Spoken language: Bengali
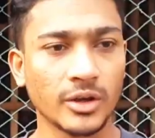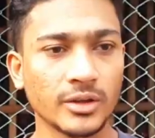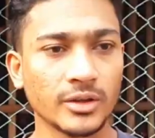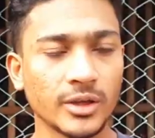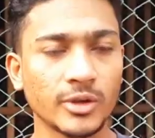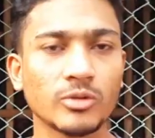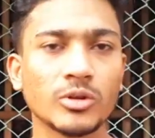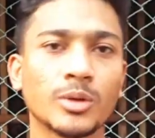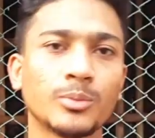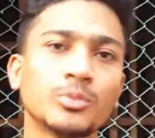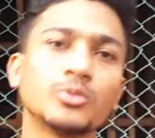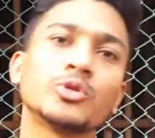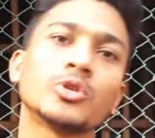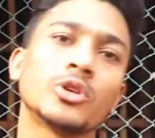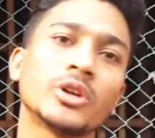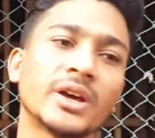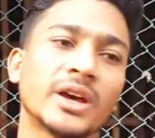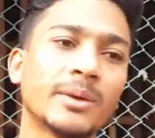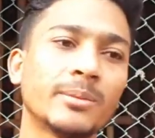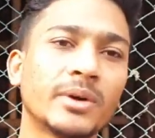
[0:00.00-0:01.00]
হয় এগুলো
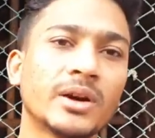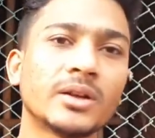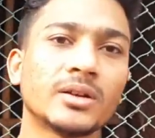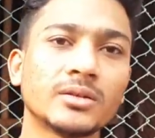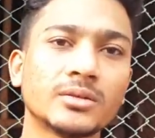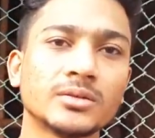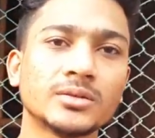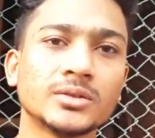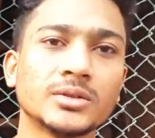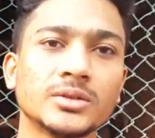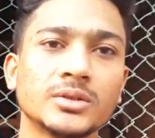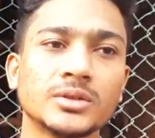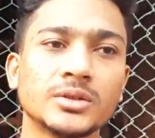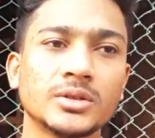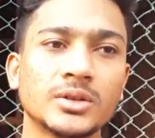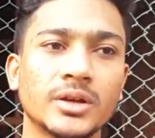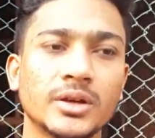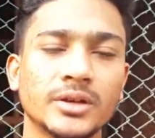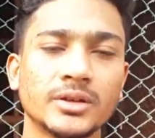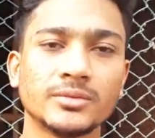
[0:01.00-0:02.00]
পুনরায় আবার
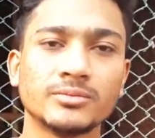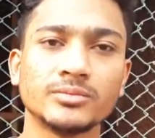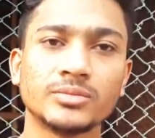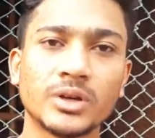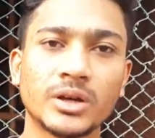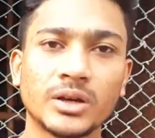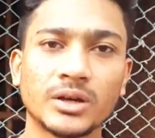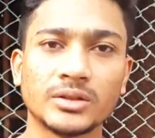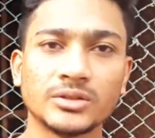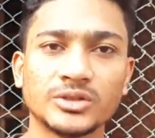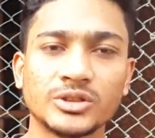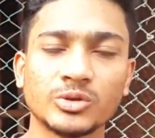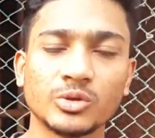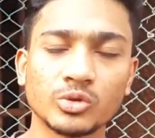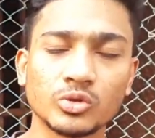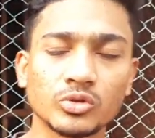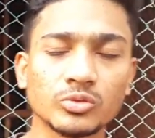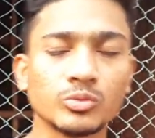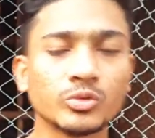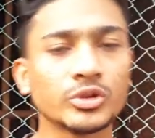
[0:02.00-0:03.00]
এই যে
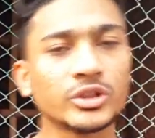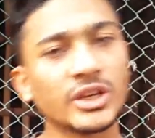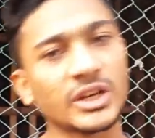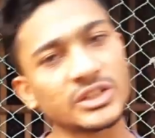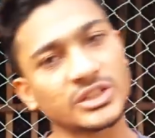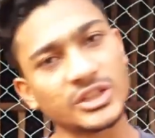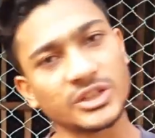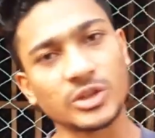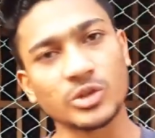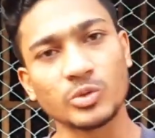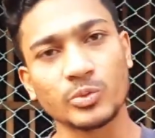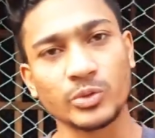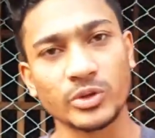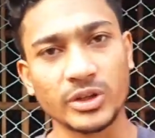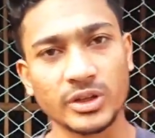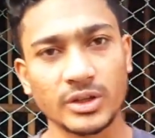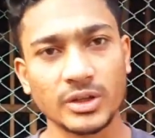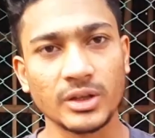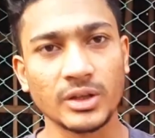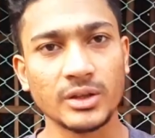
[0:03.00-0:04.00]
নতুন মুরগি আসে এদের
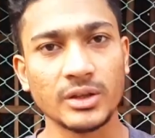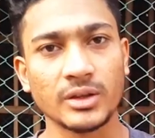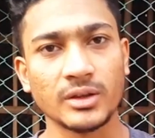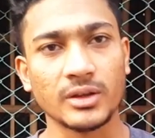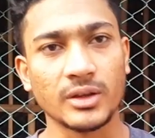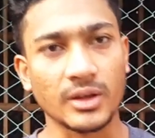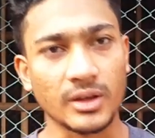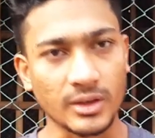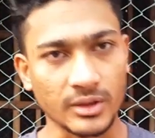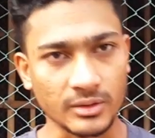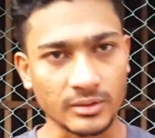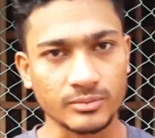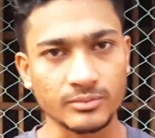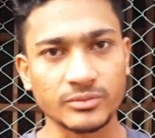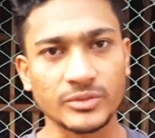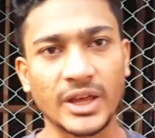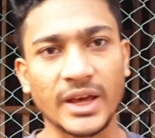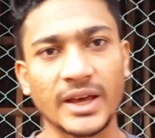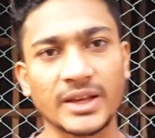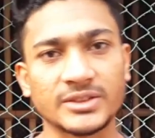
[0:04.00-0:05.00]
উপরে
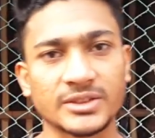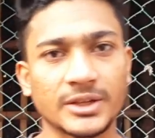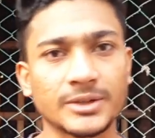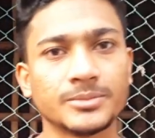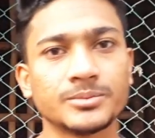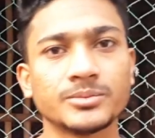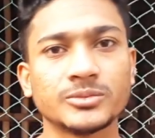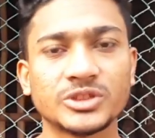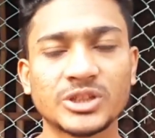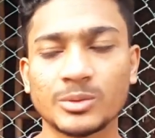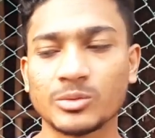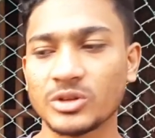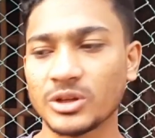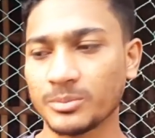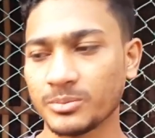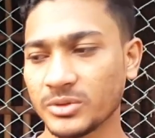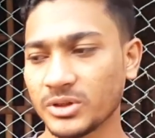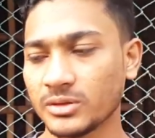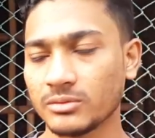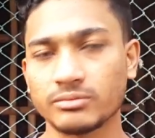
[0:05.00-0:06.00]
দেখা যায় যেমন
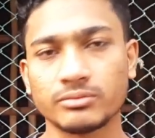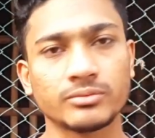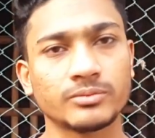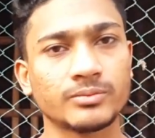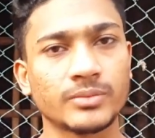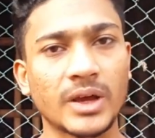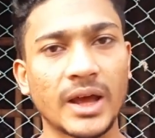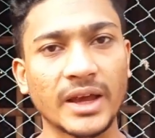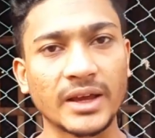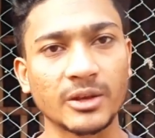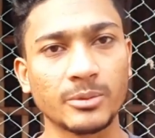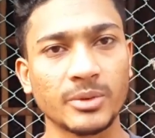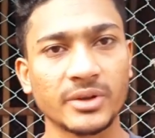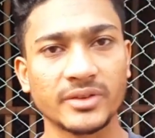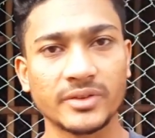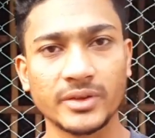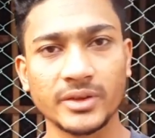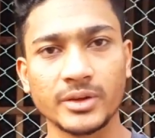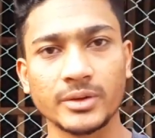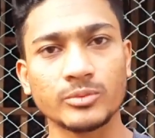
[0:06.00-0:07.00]
আপনার আগের
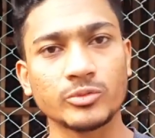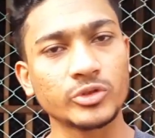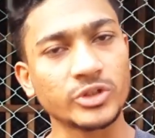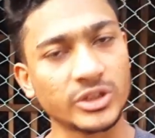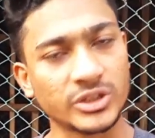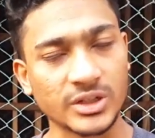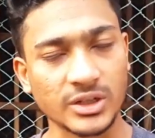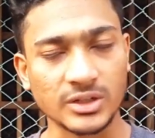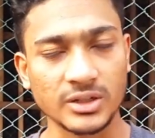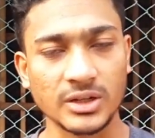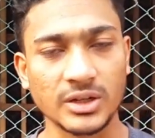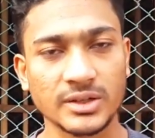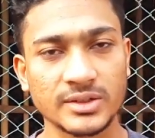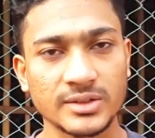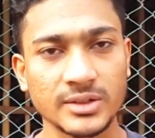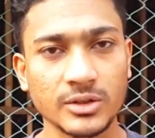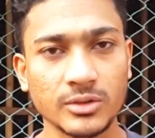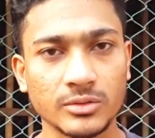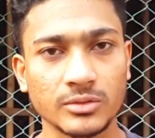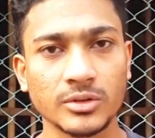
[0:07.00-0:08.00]
ব্যাচে মুরগি ঠান্ডা
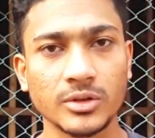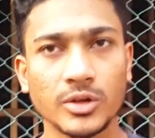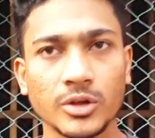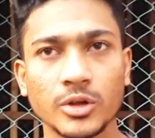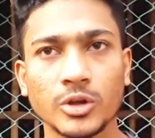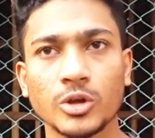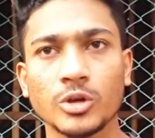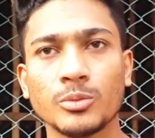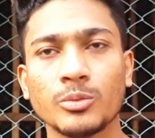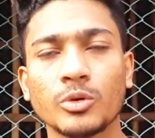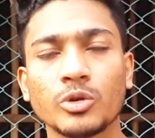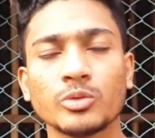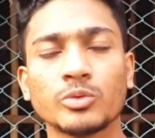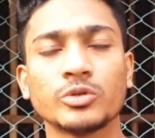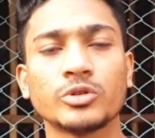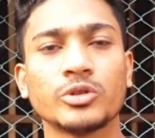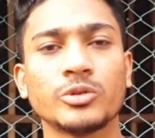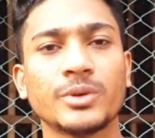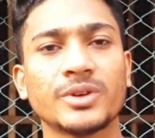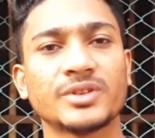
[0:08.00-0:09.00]
লাগছিল
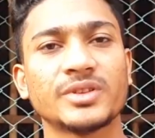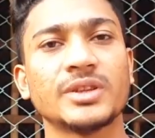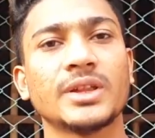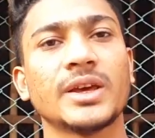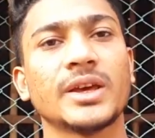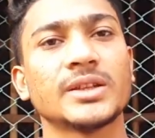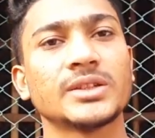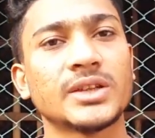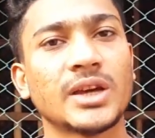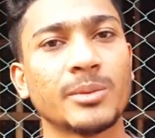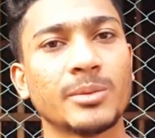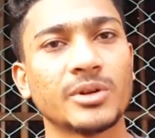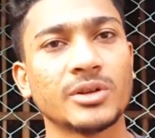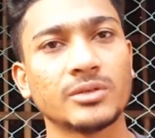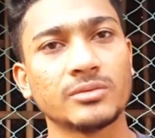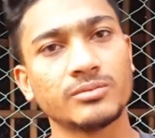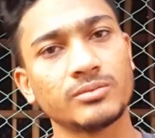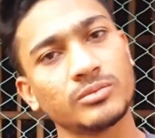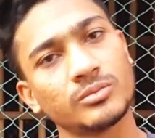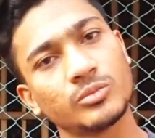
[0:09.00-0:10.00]
পরবর্তী ব্যাচে দেখা যায়
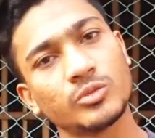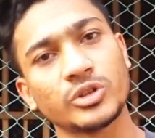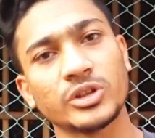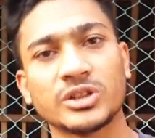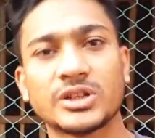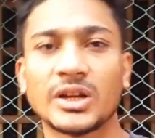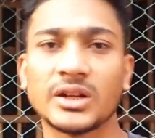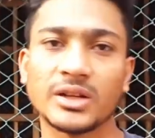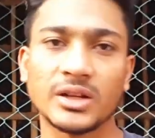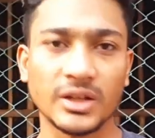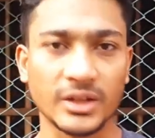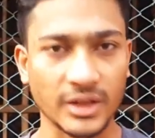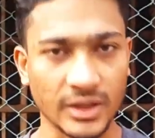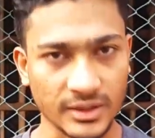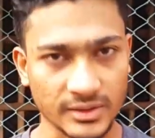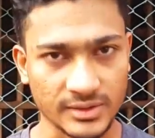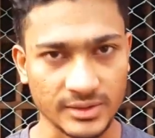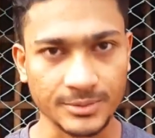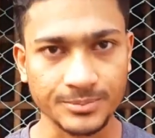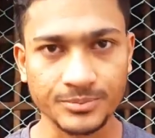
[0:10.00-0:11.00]
আবার মুরগি ঠান্ডা লেগে
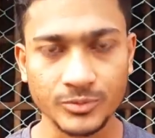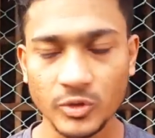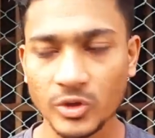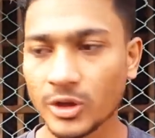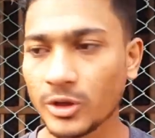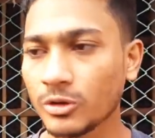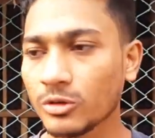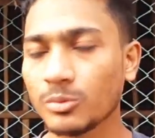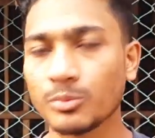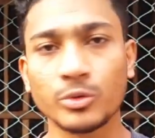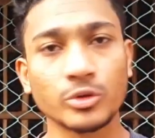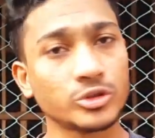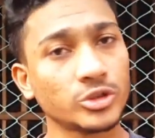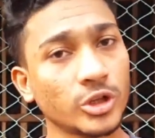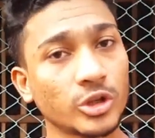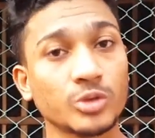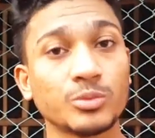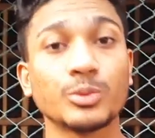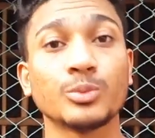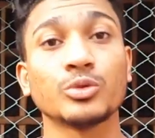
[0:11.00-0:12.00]
গেছে তো এরকম
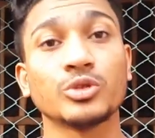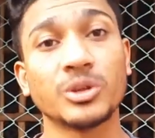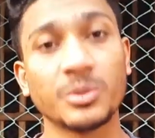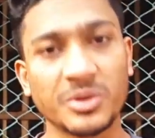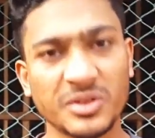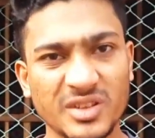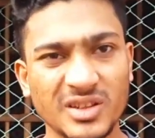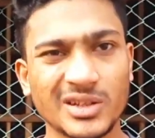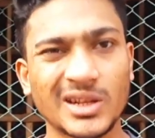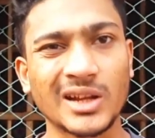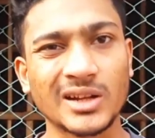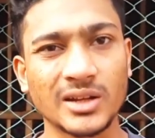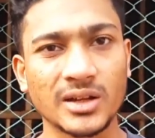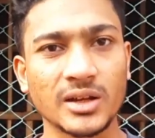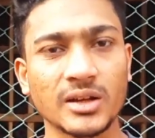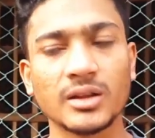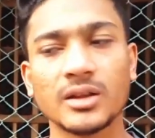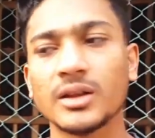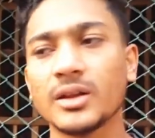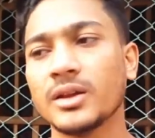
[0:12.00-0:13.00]
পর্যায়ক্রমে প্রতি ব্যাচেই
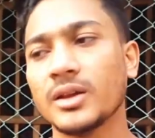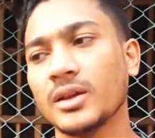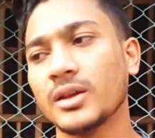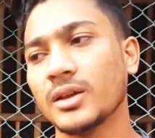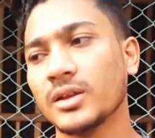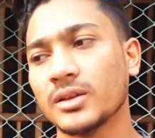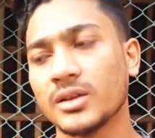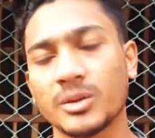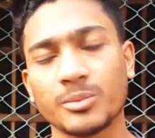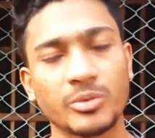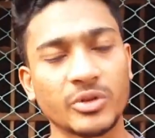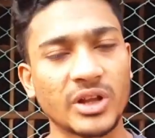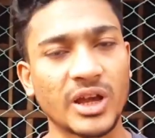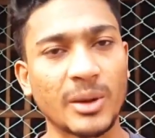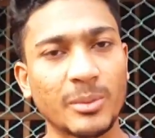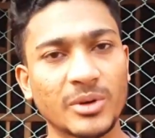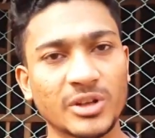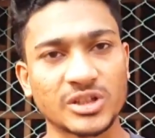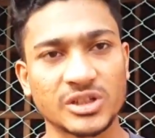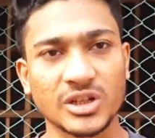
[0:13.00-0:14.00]
ঠান্ডা তারপরে
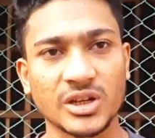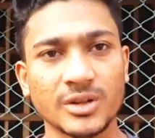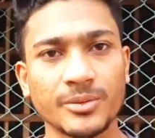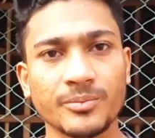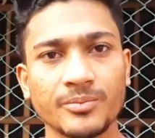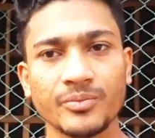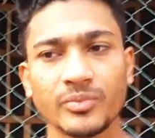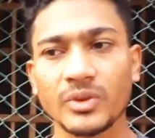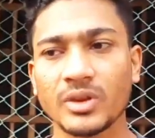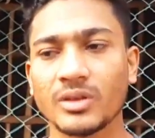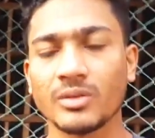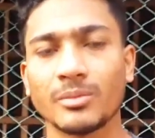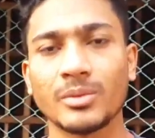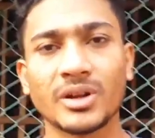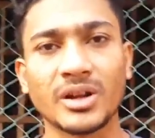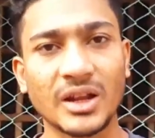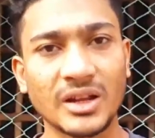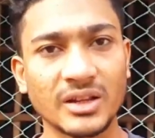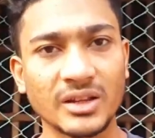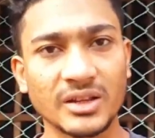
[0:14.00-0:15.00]
আমাশা
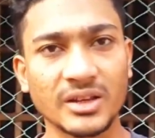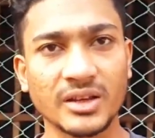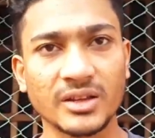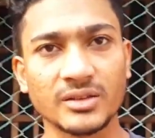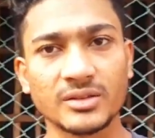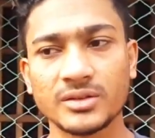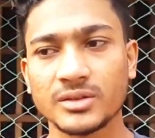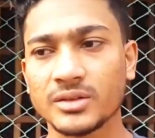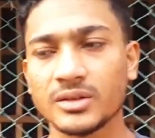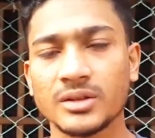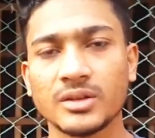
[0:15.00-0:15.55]
বা খেত